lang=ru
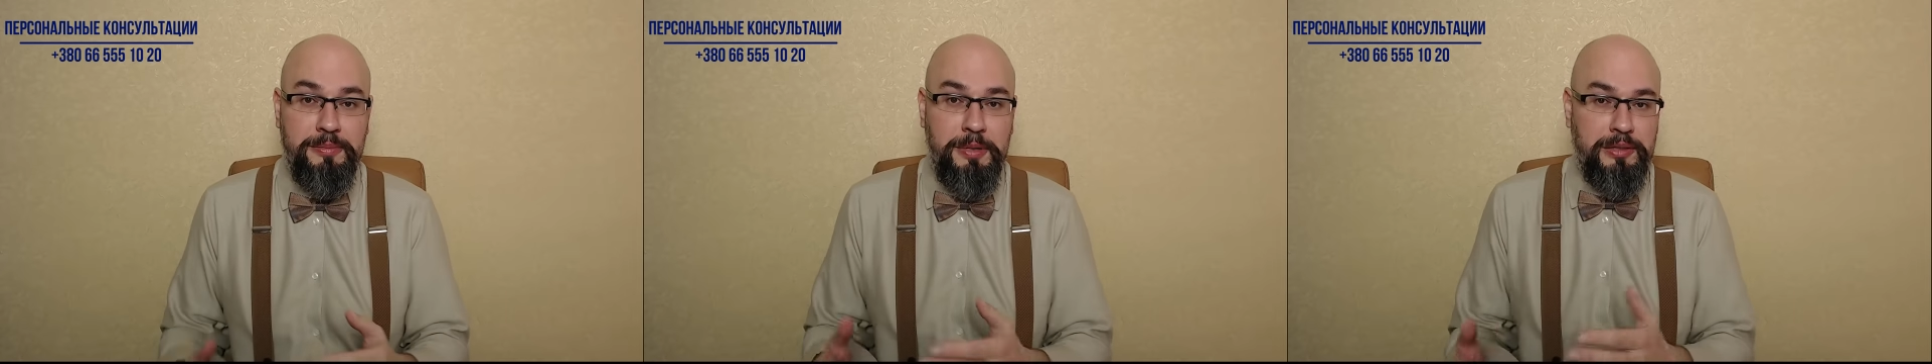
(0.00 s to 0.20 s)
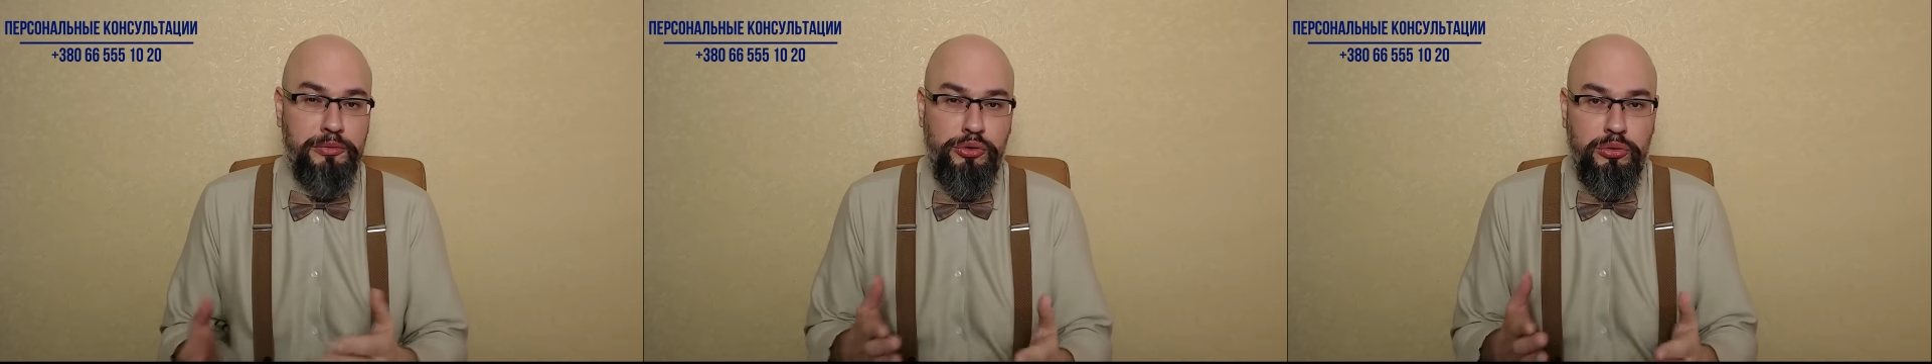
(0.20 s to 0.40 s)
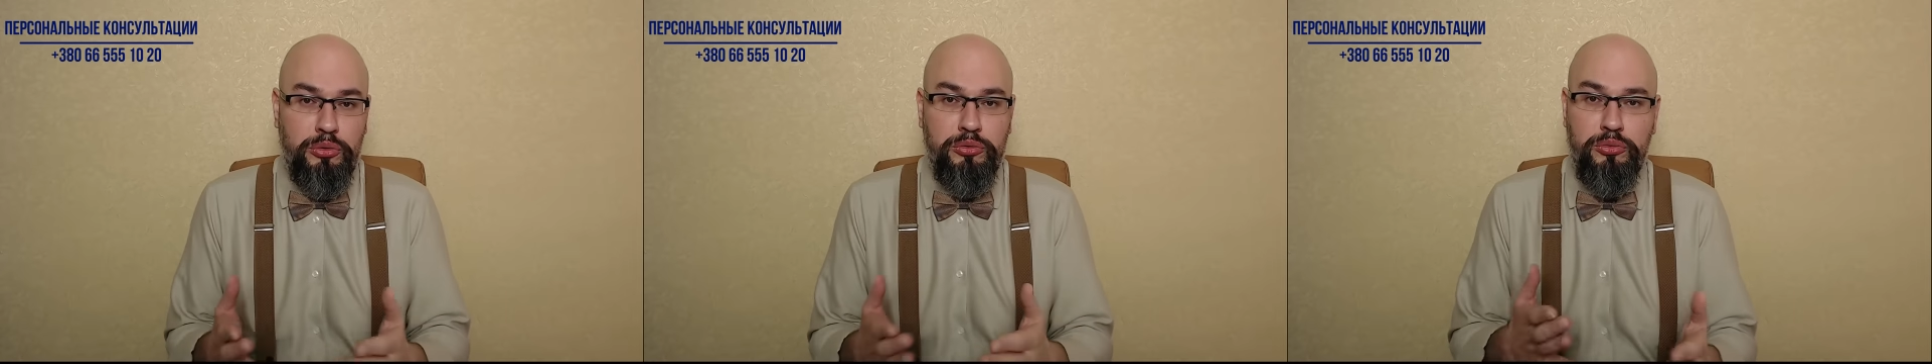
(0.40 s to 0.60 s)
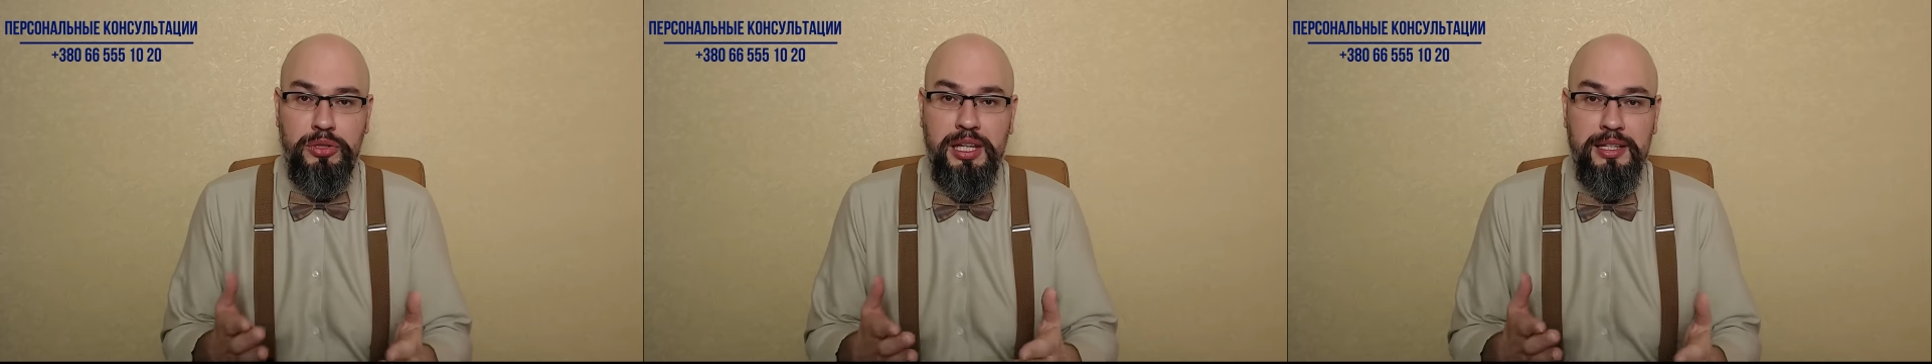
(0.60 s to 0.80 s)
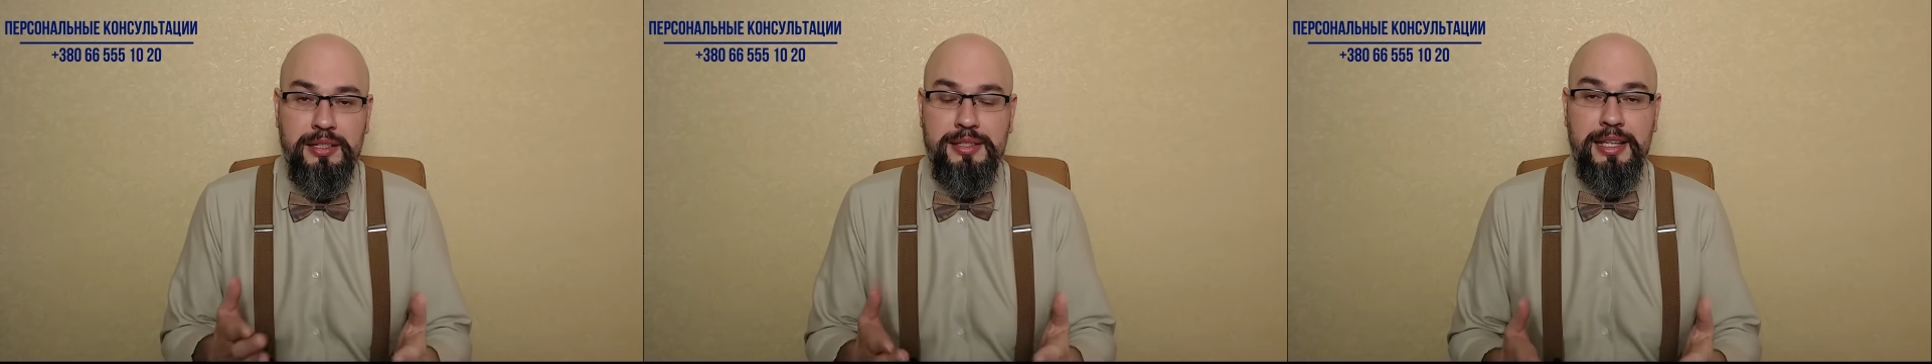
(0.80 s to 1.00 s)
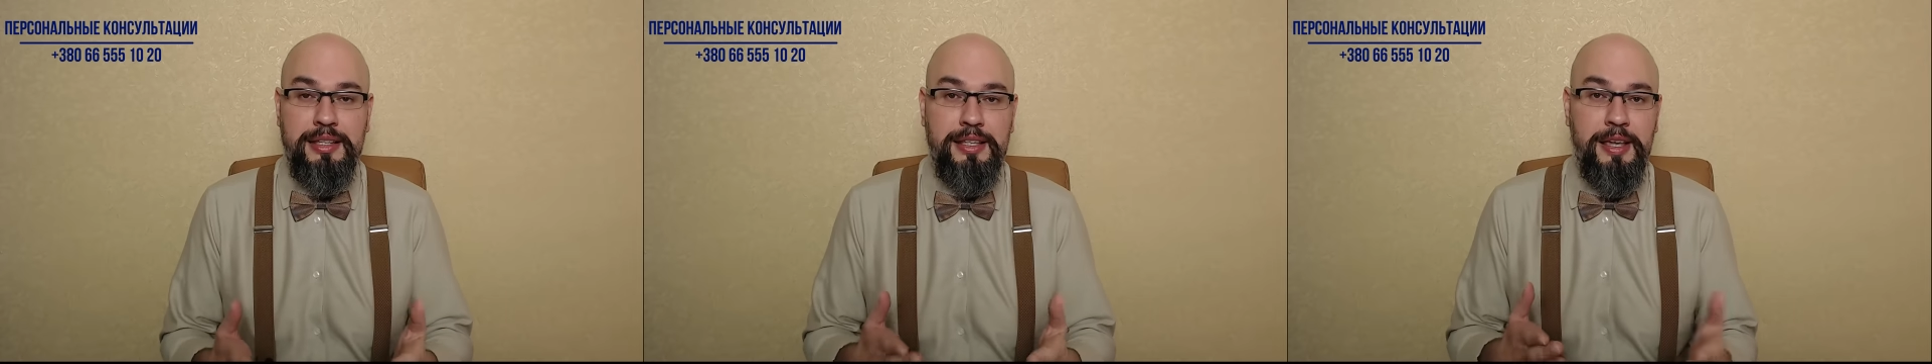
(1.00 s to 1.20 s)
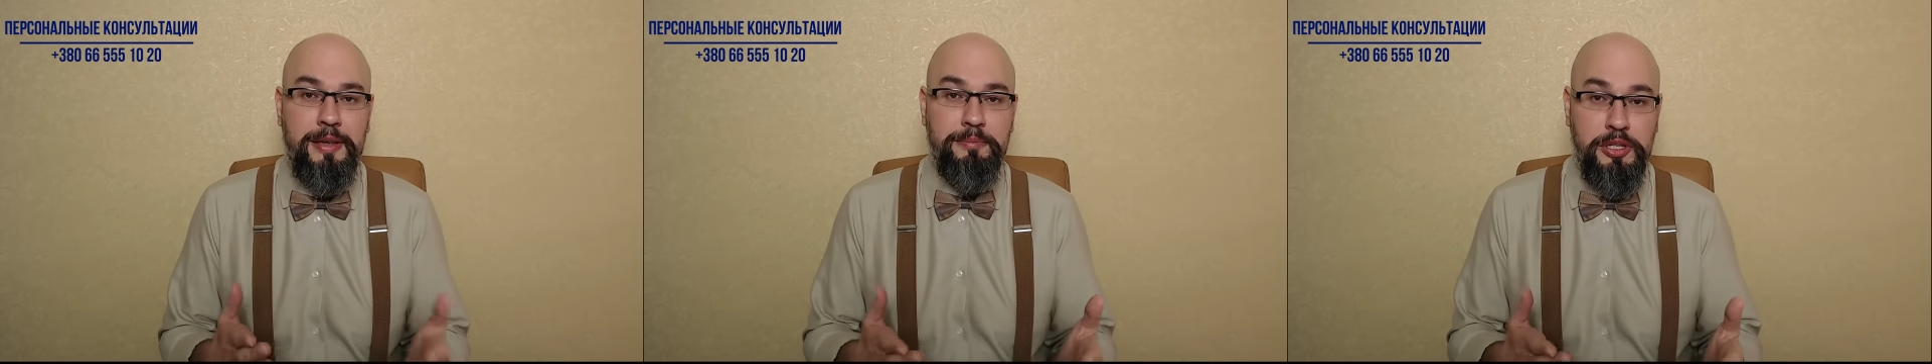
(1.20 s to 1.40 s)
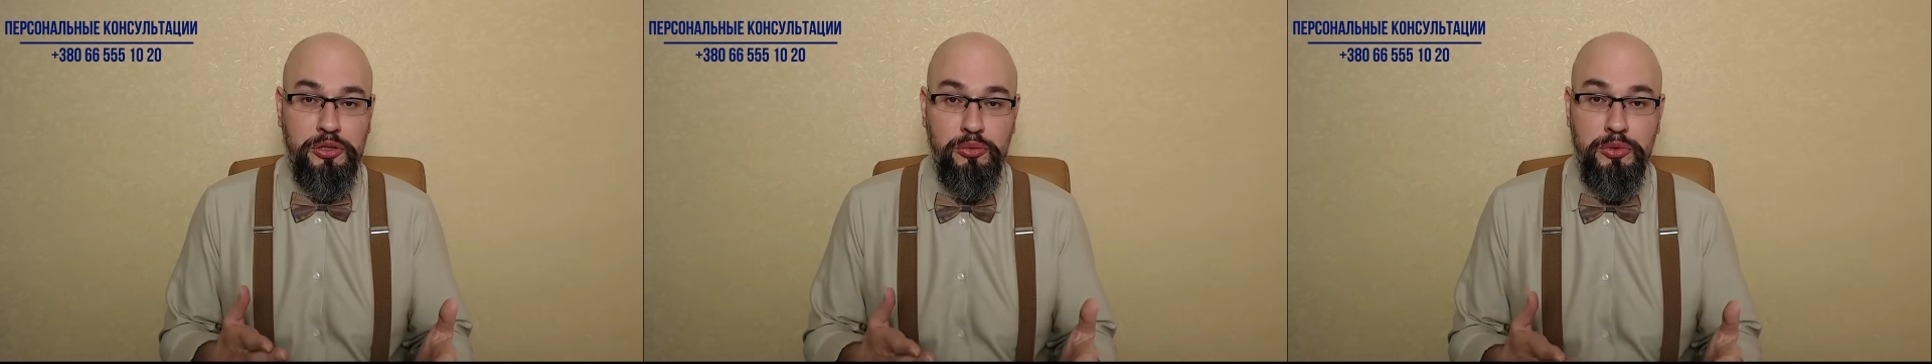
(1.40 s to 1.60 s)
потому что других статей
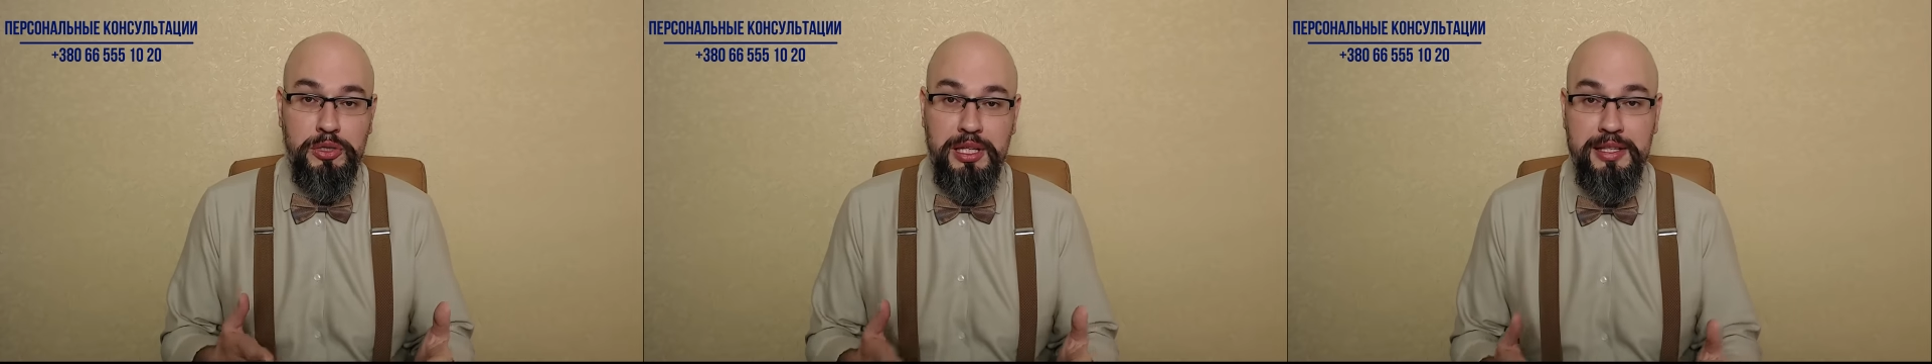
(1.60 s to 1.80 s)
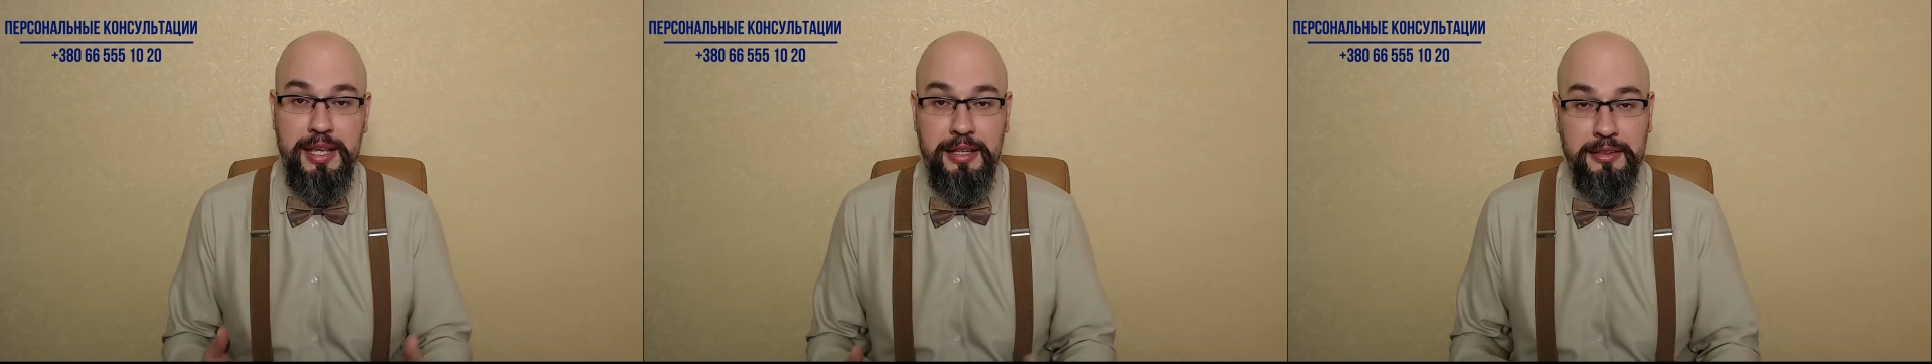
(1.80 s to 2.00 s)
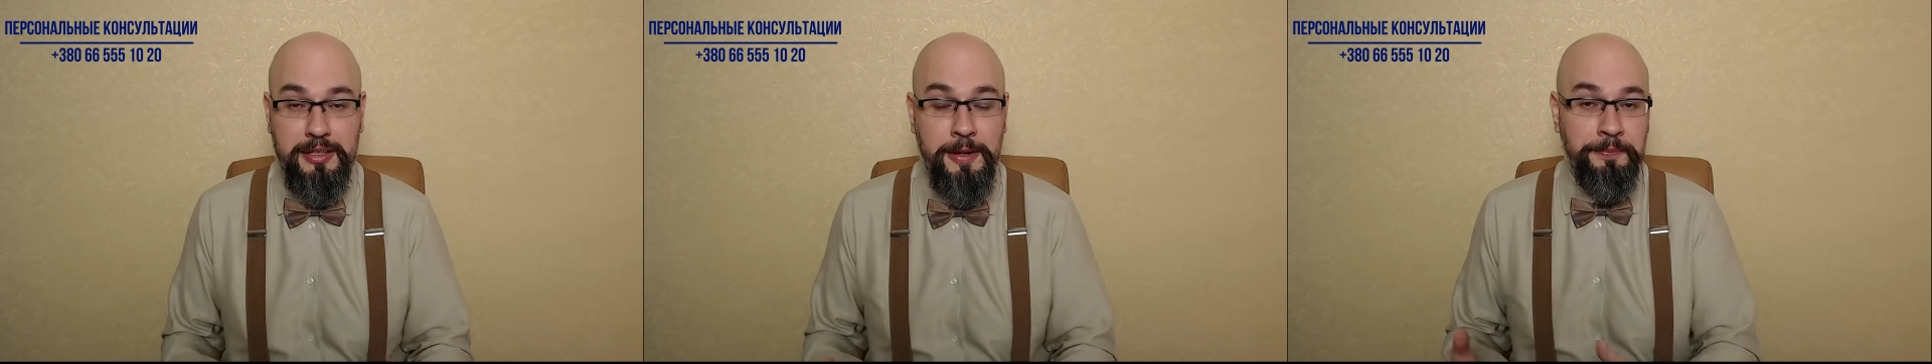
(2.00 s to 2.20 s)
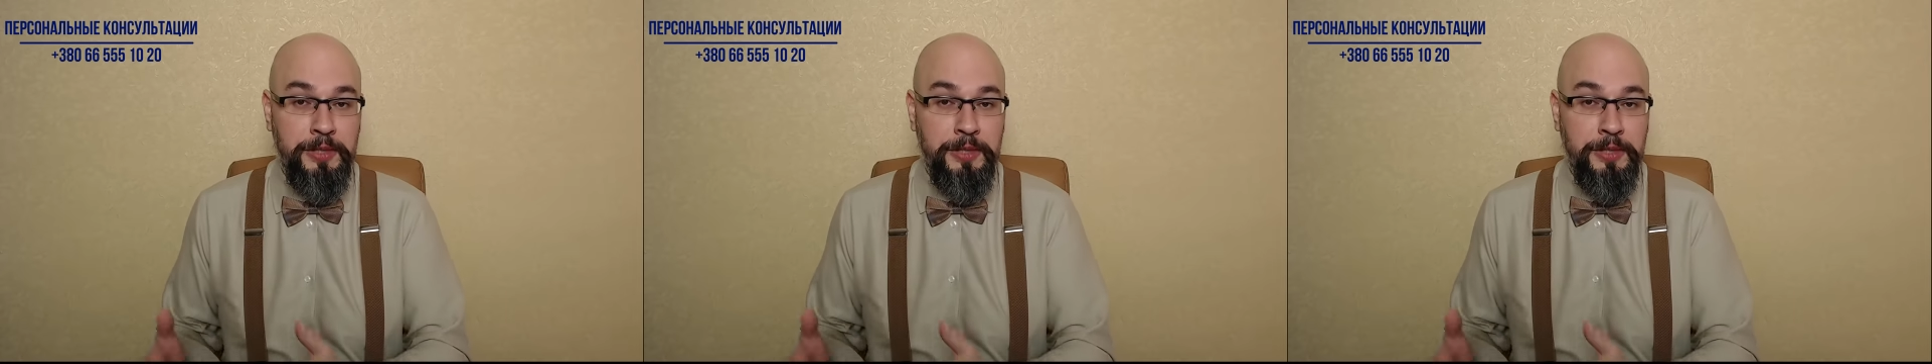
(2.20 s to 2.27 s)
по сути нет.